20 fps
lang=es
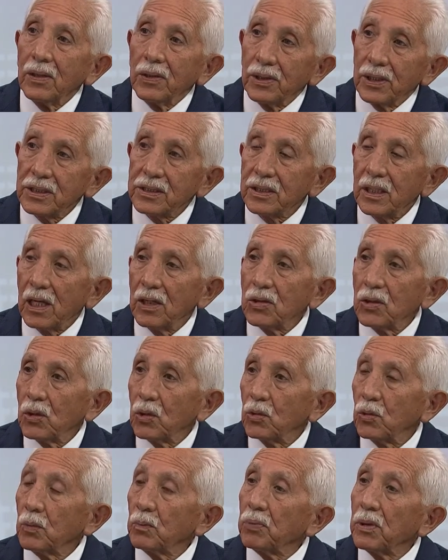de este
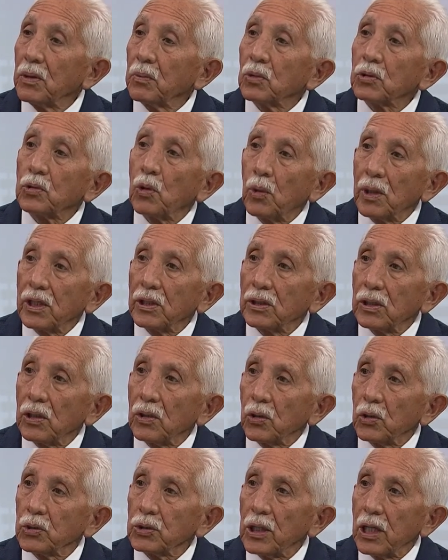año cumplimos
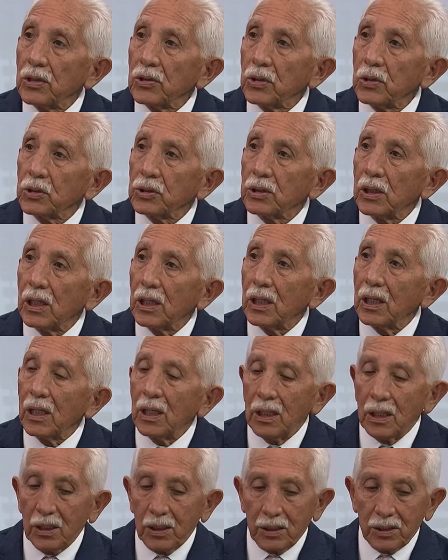42 años
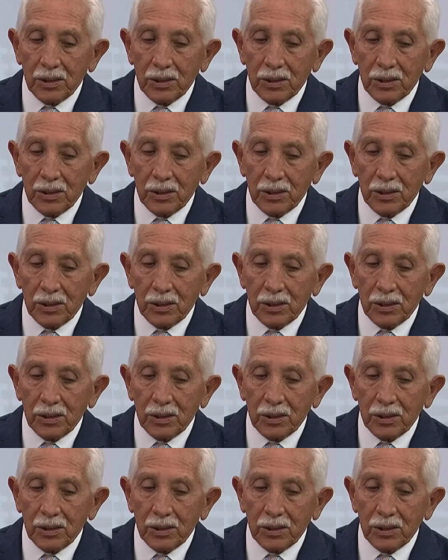de